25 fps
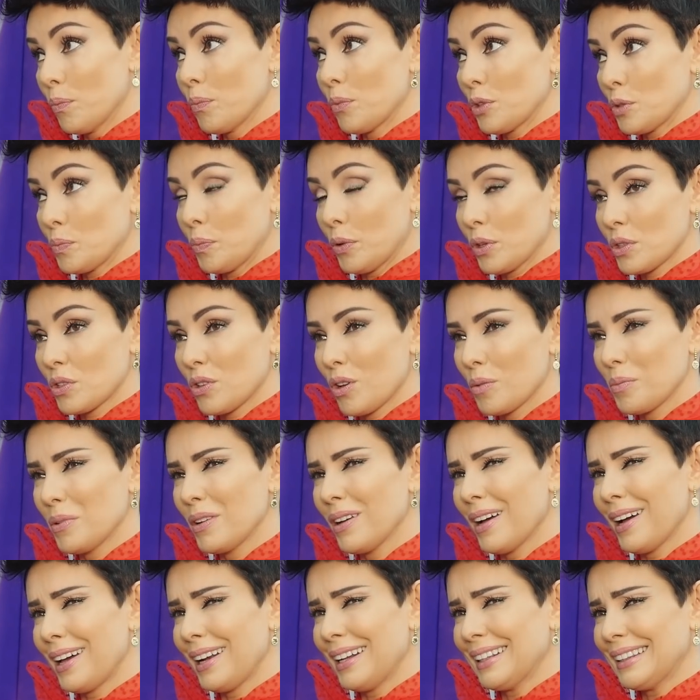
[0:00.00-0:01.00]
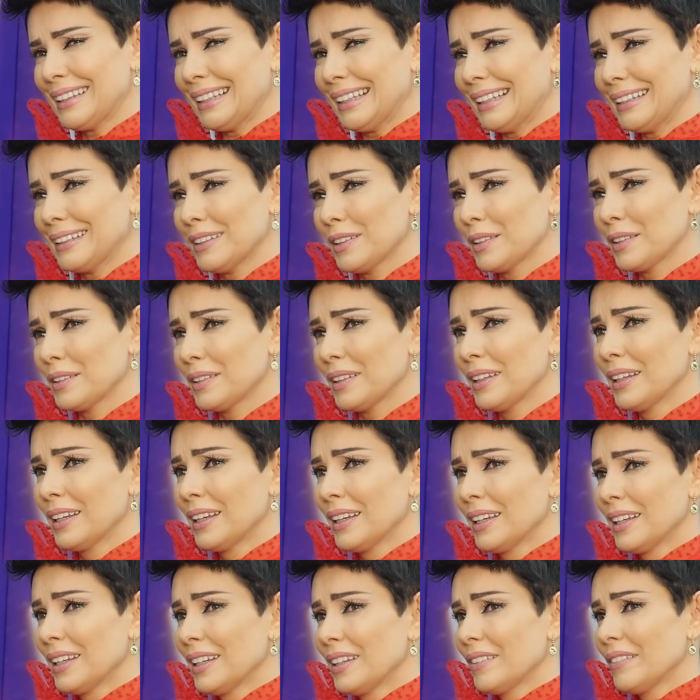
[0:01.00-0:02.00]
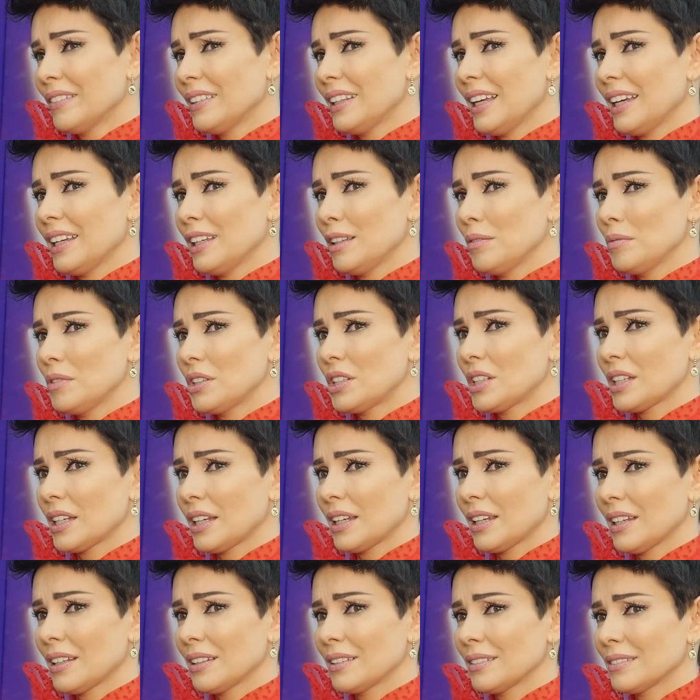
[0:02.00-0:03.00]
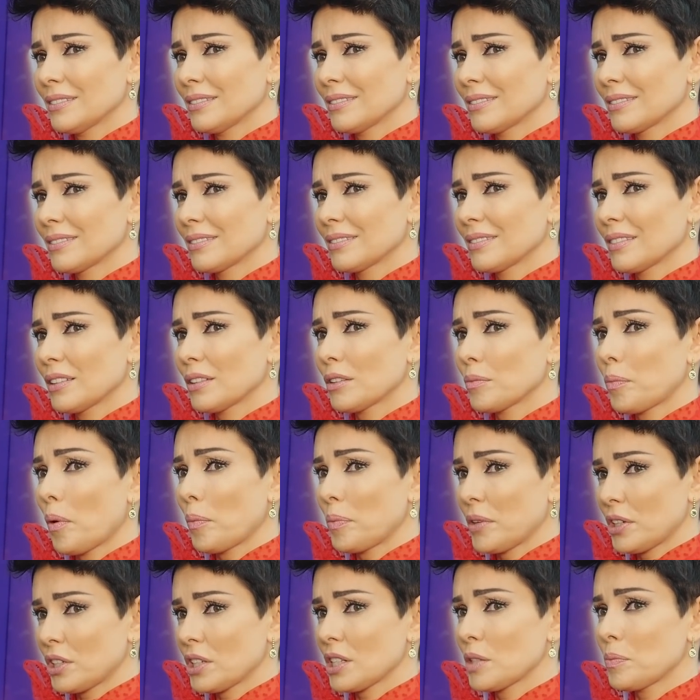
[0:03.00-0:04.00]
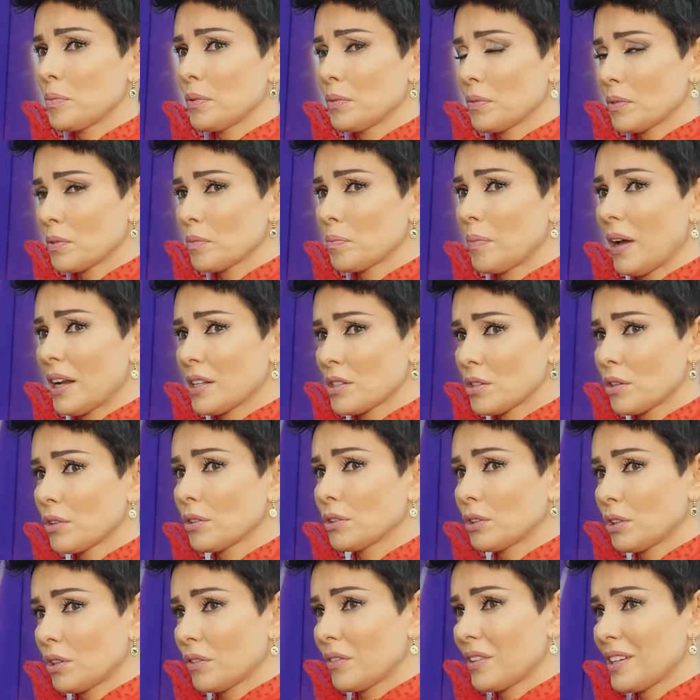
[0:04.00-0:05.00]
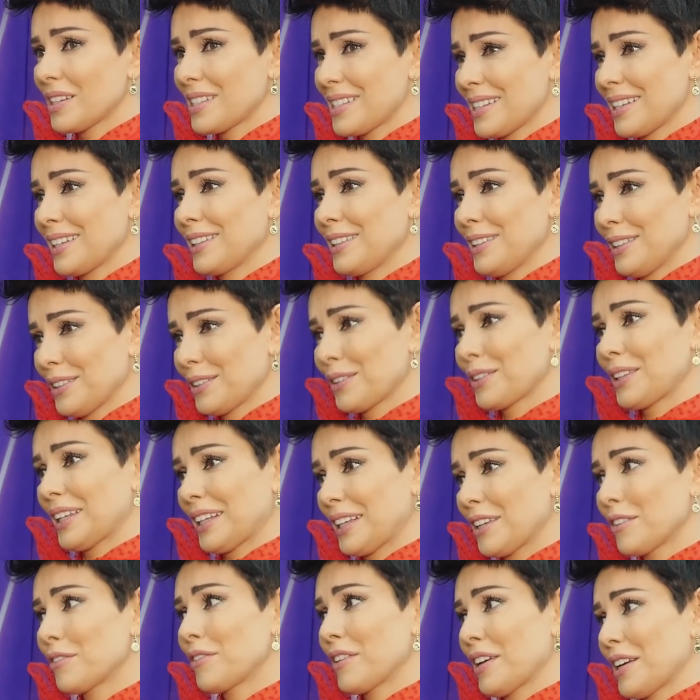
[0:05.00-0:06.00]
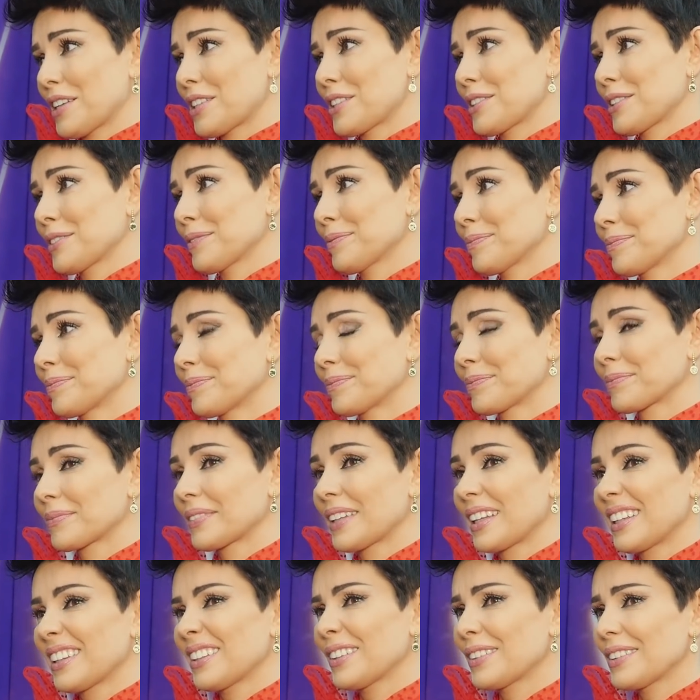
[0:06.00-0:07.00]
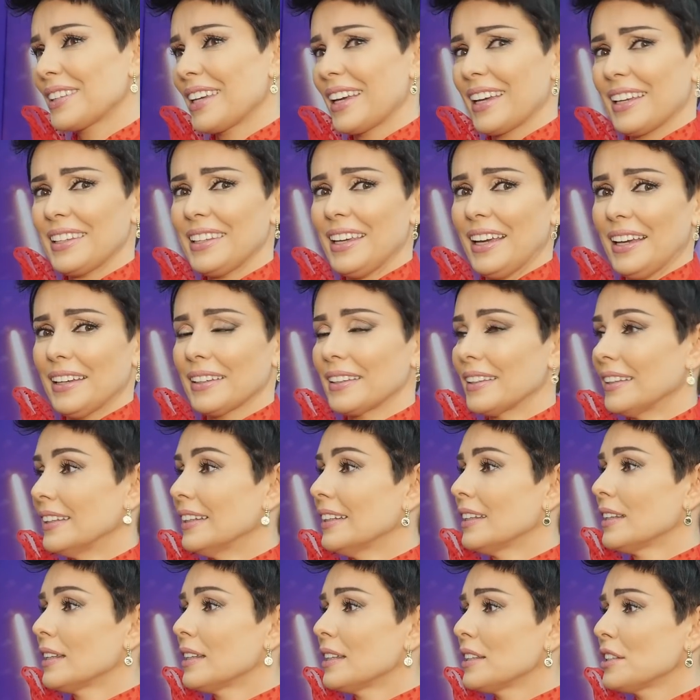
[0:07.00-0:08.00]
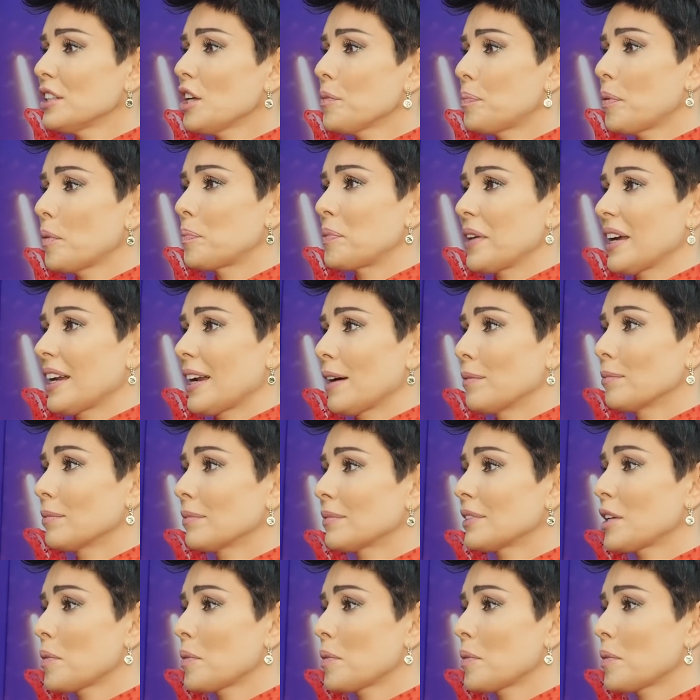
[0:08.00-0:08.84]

sposoby, ale ten wydaje mi się no, po pierwsze bardzo kontrowersyjny, no taki wiesz, no, no nie, nie nie popieram.